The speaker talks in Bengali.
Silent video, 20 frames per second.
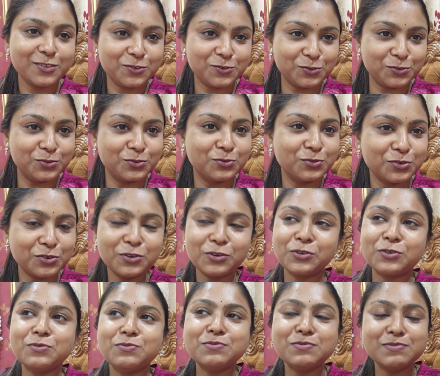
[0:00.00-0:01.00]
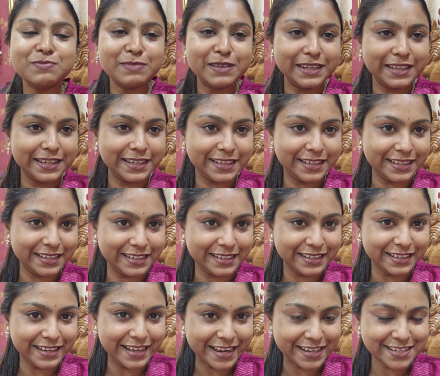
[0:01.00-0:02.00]
তো কোনো রকম মানে
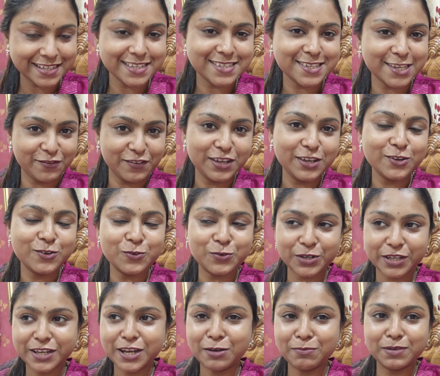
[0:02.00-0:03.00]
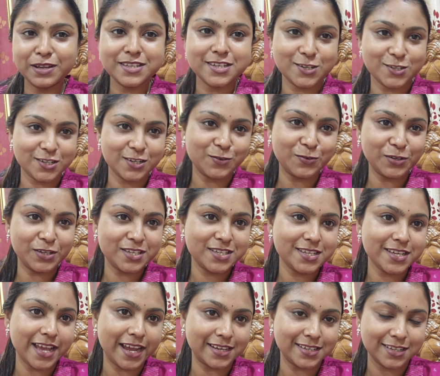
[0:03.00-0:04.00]
একটা সেভিং করে আমরা চেষ্টা করেছি
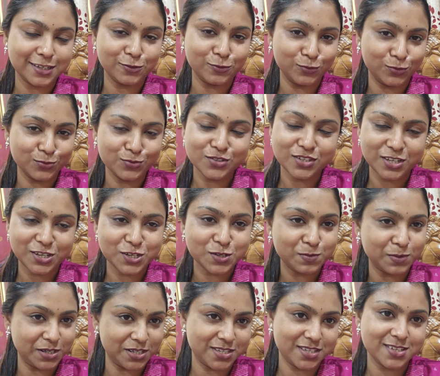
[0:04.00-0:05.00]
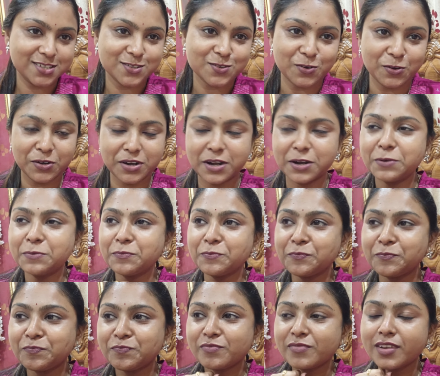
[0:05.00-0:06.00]
একটা নতুন জিনিস পারচেস করার
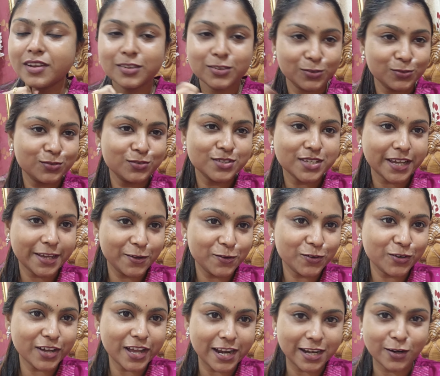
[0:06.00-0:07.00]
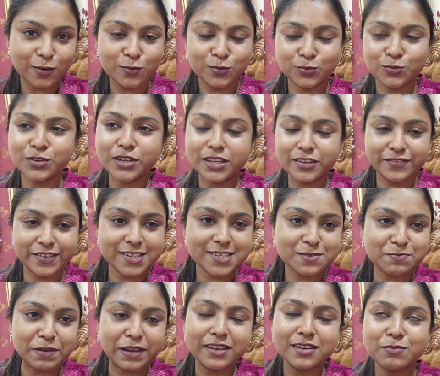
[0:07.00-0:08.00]
তো যাই হোক একটা নতুন
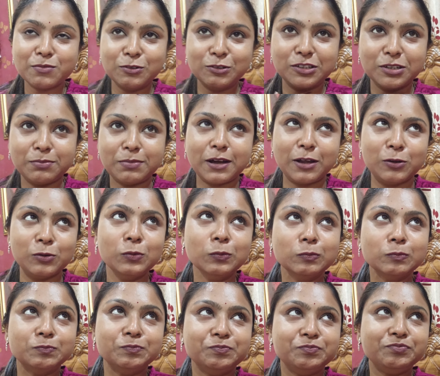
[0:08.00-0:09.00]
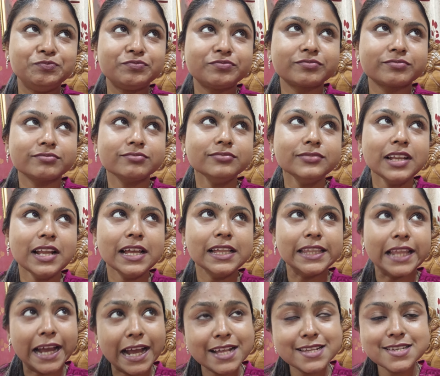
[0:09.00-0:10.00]
ইনভেস্টমেন্ট বলতে পারো
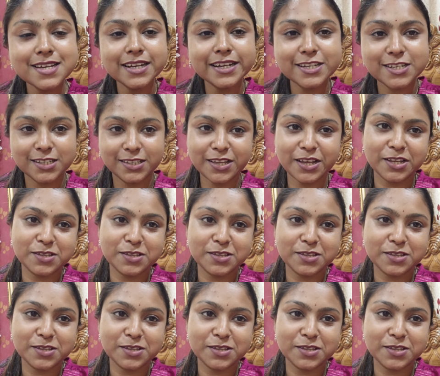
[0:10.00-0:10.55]
দেখা যাক এর সাথে